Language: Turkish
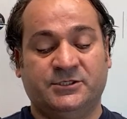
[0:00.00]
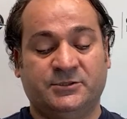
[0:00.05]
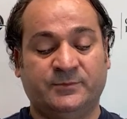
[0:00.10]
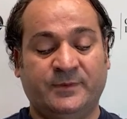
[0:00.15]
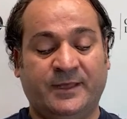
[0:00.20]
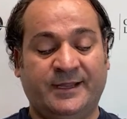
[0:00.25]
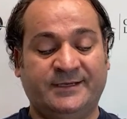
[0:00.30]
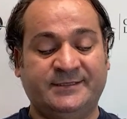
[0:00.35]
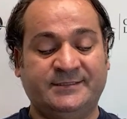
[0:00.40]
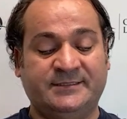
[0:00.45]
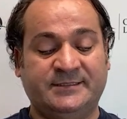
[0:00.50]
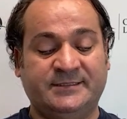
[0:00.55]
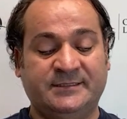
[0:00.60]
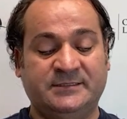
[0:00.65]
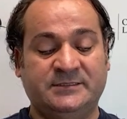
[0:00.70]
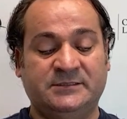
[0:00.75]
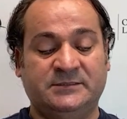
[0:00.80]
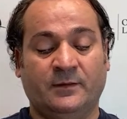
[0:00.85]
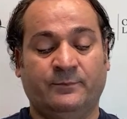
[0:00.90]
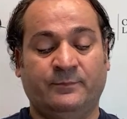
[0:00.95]
Şimdi eğer
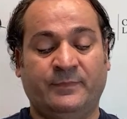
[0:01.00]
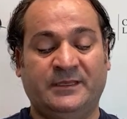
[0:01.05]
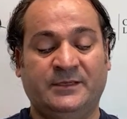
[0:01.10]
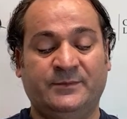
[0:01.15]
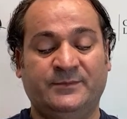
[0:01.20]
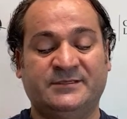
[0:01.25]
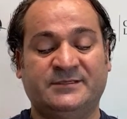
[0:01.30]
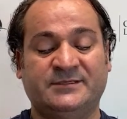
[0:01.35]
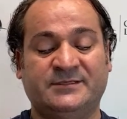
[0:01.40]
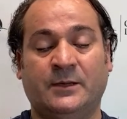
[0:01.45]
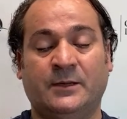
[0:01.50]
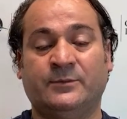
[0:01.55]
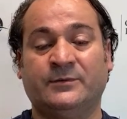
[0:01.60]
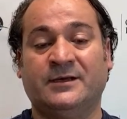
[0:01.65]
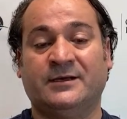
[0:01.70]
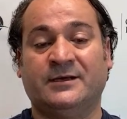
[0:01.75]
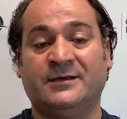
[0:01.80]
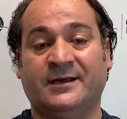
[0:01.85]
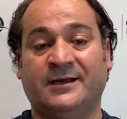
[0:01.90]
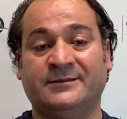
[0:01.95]
siz belli bir
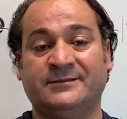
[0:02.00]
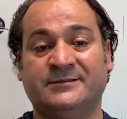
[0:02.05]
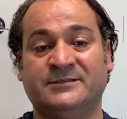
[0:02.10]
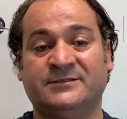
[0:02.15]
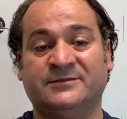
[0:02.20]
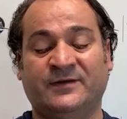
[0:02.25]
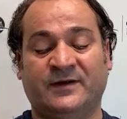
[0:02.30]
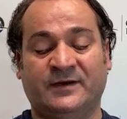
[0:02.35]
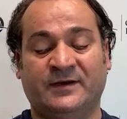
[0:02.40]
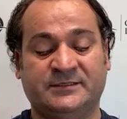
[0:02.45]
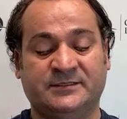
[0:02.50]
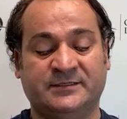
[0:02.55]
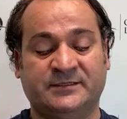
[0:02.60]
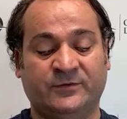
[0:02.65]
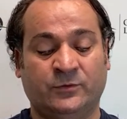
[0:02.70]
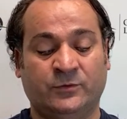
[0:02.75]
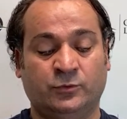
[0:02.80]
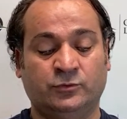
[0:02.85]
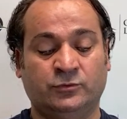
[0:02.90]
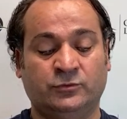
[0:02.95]
sabıka kaydınız varsa
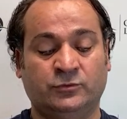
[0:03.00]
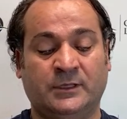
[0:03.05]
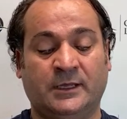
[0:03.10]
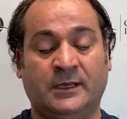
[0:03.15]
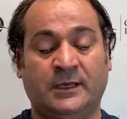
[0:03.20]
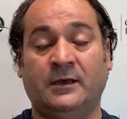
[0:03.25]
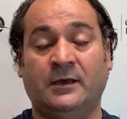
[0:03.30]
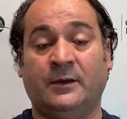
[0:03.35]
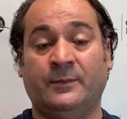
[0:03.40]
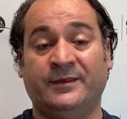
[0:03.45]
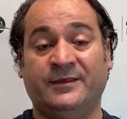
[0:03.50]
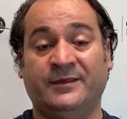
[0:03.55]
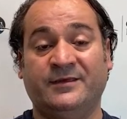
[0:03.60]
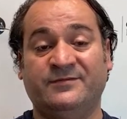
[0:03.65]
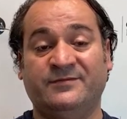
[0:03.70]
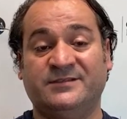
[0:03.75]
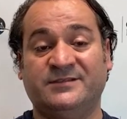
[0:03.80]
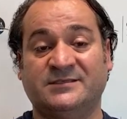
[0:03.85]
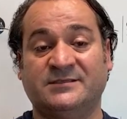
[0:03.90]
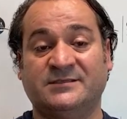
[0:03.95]
ve onunla Amerika
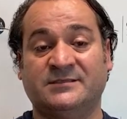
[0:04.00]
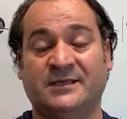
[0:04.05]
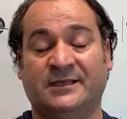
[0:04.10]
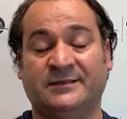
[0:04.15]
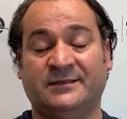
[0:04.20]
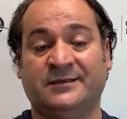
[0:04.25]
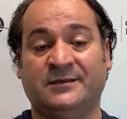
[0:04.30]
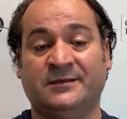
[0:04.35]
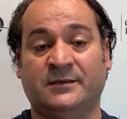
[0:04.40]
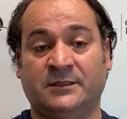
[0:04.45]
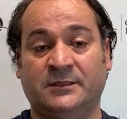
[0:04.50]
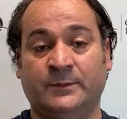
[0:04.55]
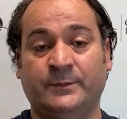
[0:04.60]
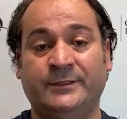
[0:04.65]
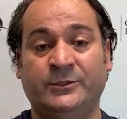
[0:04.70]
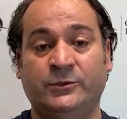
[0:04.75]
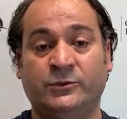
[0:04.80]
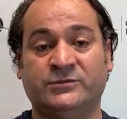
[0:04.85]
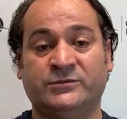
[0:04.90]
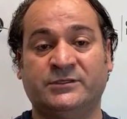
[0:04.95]
vizesi zaten
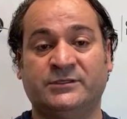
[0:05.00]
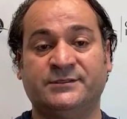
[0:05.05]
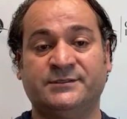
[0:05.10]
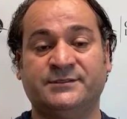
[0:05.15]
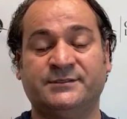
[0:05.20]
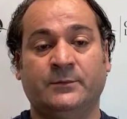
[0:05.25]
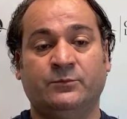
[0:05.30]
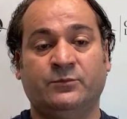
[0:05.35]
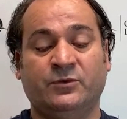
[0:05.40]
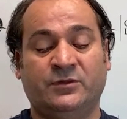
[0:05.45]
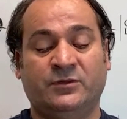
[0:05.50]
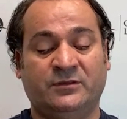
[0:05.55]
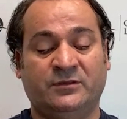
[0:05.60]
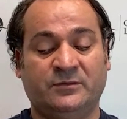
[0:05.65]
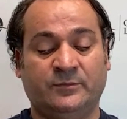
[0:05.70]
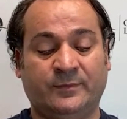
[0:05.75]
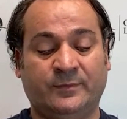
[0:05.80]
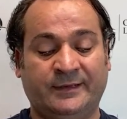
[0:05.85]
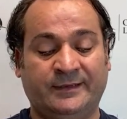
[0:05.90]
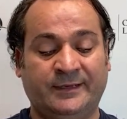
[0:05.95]
alabiliyorsanız büyük
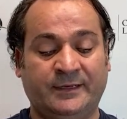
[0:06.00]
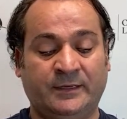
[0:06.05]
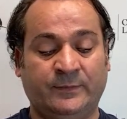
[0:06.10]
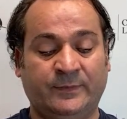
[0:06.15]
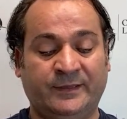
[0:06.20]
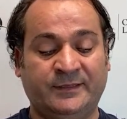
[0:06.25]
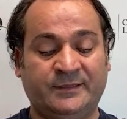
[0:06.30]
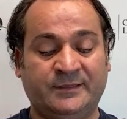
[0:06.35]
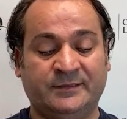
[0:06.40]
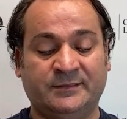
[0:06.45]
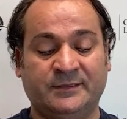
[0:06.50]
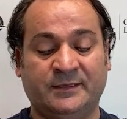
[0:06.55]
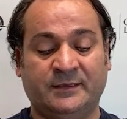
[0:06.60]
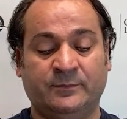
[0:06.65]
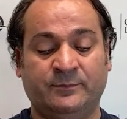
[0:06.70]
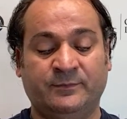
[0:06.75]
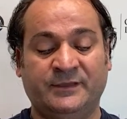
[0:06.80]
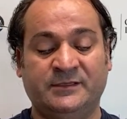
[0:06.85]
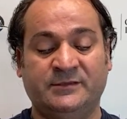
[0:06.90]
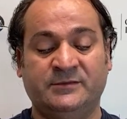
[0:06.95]
ihtimalle
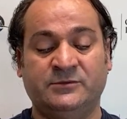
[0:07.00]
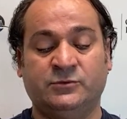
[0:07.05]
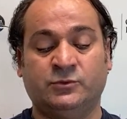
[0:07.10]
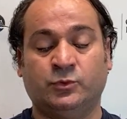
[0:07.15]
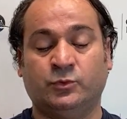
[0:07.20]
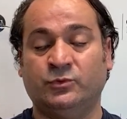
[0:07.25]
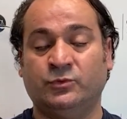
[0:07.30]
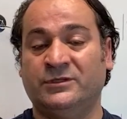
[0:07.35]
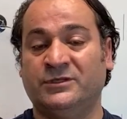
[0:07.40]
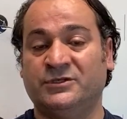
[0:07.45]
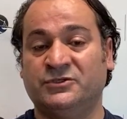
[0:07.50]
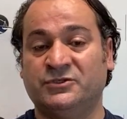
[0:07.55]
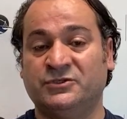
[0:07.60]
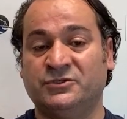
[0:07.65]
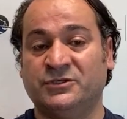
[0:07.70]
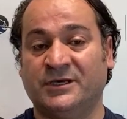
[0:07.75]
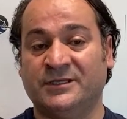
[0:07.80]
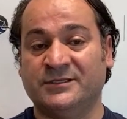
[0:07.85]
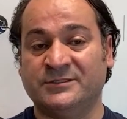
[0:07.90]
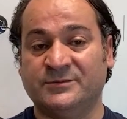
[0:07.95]
Amerika'da bir sorun
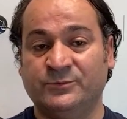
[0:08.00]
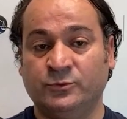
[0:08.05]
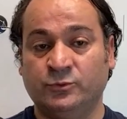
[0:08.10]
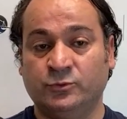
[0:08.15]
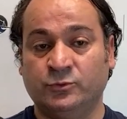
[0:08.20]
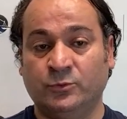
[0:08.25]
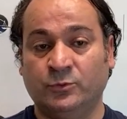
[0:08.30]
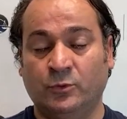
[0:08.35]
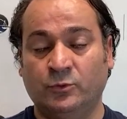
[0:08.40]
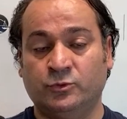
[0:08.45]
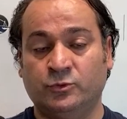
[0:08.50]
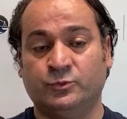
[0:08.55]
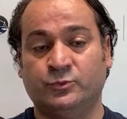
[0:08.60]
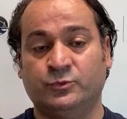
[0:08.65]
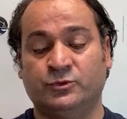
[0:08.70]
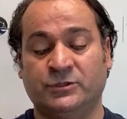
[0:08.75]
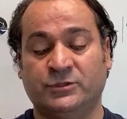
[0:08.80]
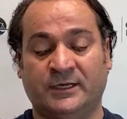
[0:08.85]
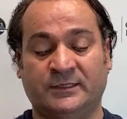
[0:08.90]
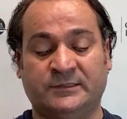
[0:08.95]
yaşayacağınız bir durum
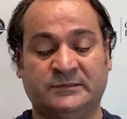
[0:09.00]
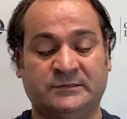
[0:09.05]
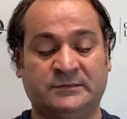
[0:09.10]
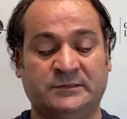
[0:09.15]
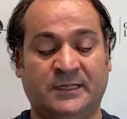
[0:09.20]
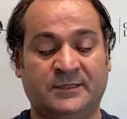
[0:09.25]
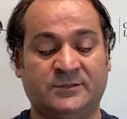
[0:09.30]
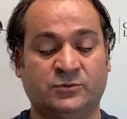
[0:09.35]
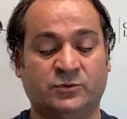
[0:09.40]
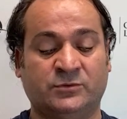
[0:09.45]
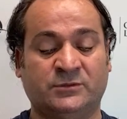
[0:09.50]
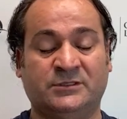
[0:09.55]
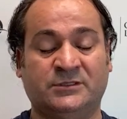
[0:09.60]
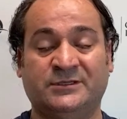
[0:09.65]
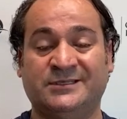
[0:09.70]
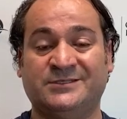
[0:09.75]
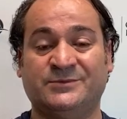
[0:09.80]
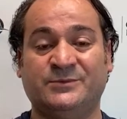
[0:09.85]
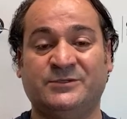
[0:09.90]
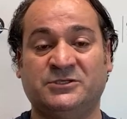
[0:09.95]
oluşmayacaktır. Daha sonraki
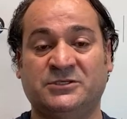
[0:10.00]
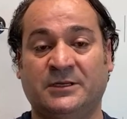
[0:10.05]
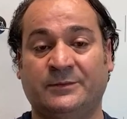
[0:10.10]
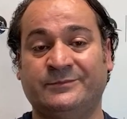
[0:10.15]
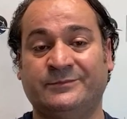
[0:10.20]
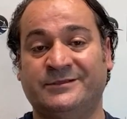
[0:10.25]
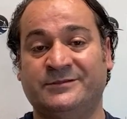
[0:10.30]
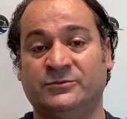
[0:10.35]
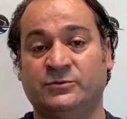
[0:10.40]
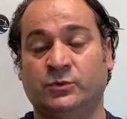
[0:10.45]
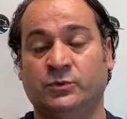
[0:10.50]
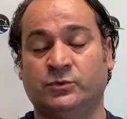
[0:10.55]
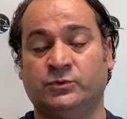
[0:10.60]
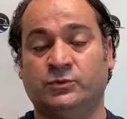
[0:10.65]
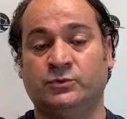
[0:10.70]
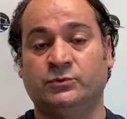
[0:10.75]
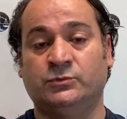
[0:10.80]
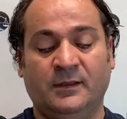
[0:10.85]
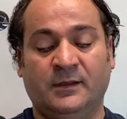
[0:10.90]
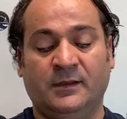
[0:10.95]
resmi işlemleriniz
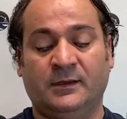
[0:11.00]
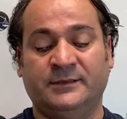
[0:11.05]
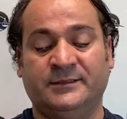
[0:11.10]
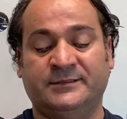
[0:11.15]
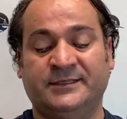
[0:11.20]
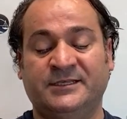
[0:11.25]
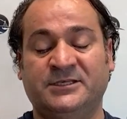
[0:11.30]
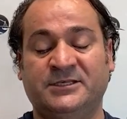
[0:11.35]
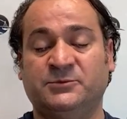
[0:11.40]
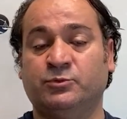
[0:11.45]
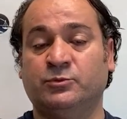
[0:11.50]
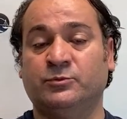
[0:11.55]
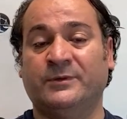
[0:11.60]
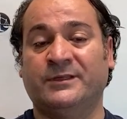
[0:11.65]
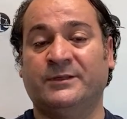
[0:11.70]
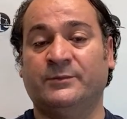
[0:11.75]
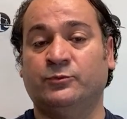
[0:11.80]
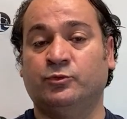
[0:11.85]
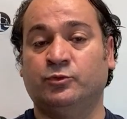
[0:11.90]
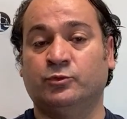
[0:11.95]
olsun ya da iş
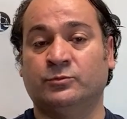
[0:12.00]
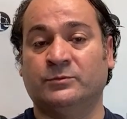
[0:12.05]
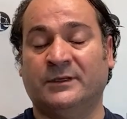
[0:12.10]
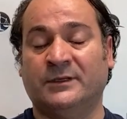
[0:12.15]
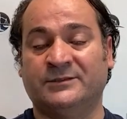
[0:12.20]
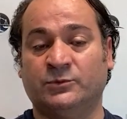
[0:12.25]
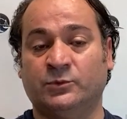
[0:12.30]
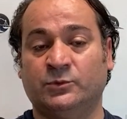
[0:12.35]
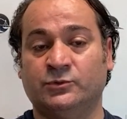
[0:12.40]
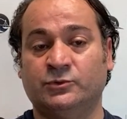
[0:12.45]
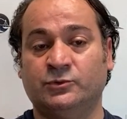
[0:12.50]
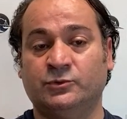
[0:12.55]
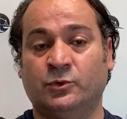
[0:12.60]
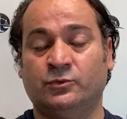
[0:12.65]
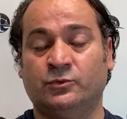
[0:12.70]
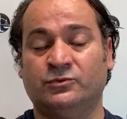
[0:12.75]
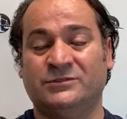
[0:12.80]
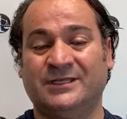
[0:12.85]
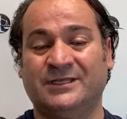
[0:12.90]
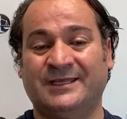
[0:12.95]
bulma gibi durumlarda olsun
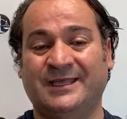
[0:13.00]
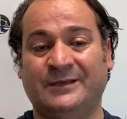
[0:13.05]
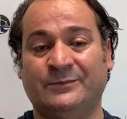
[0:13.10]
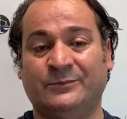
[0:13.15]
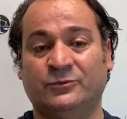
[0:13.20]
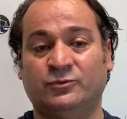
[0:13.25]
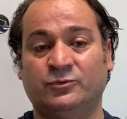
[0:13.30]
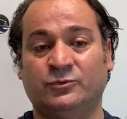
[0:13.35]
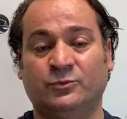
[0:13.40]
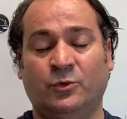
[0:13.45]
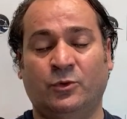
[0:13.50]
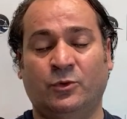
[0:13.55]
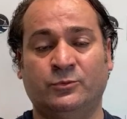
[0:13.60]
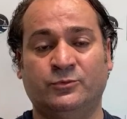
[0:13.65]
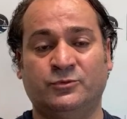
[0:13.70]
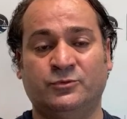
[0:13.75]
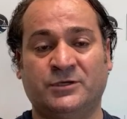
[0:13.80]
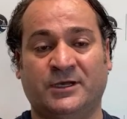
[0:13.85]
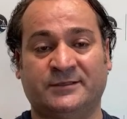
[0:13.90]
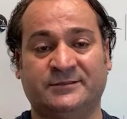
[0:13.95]
önünüze gelme durumu
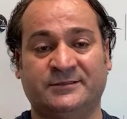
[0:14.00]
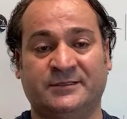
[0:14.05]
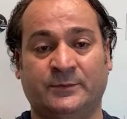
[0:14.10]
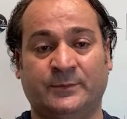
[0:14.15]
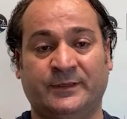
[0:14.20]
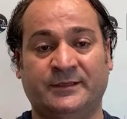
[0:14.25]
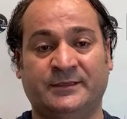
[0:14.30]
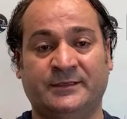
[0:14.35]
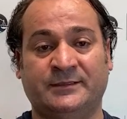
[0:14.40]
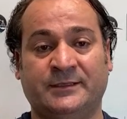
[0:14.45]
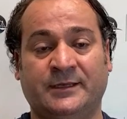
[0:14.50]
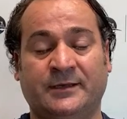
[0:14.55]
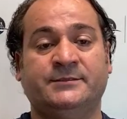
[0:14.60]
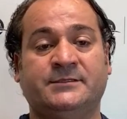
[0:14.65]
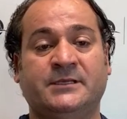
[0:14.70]
olmayacaktır Amerika'da.